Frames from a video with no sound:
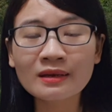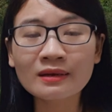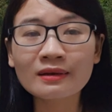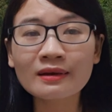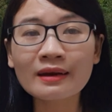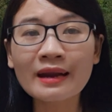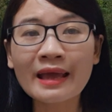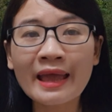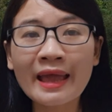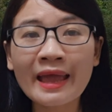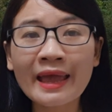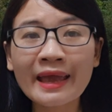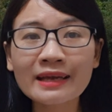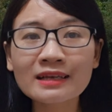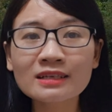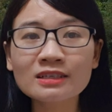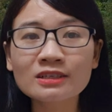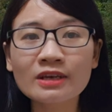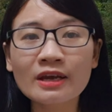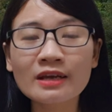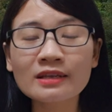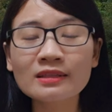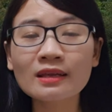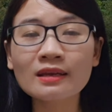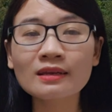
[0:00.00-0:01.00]
để hạn
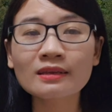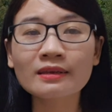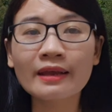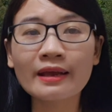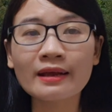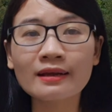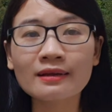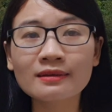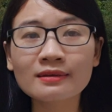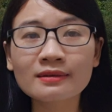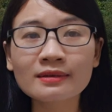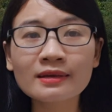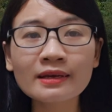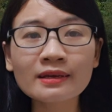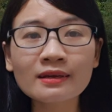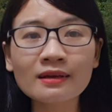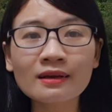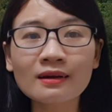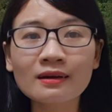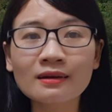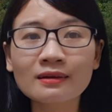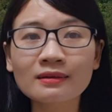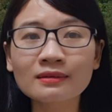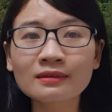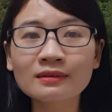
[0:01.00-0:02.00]
chế tình trạng kích
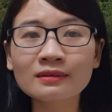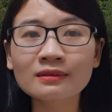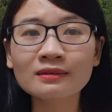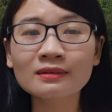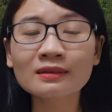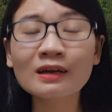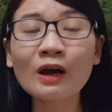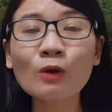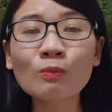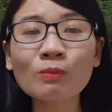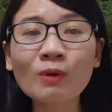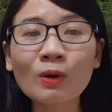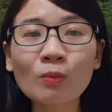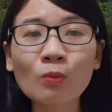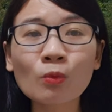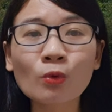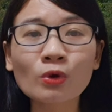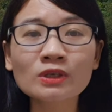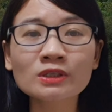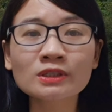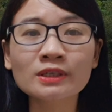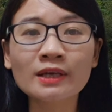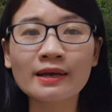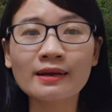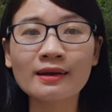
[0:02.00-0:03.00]
ứng không mong
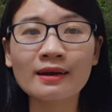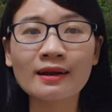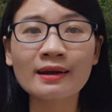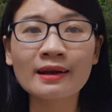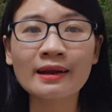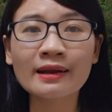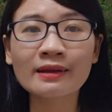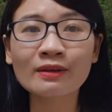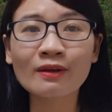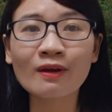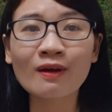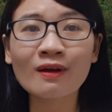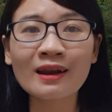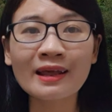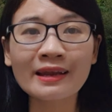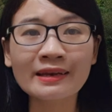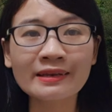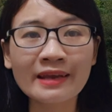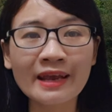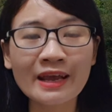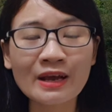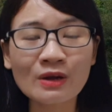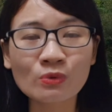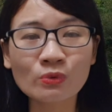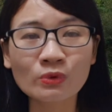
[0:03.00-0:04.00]
muốn xảy ra cho làn
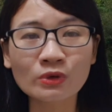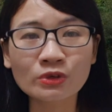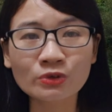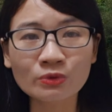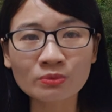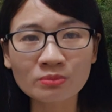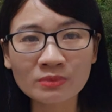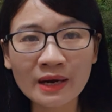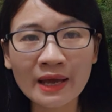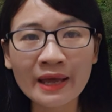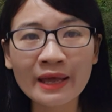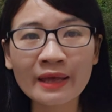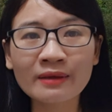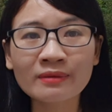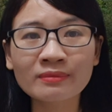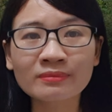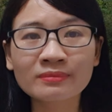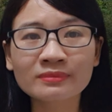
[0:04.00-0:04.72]
da của chúng ta.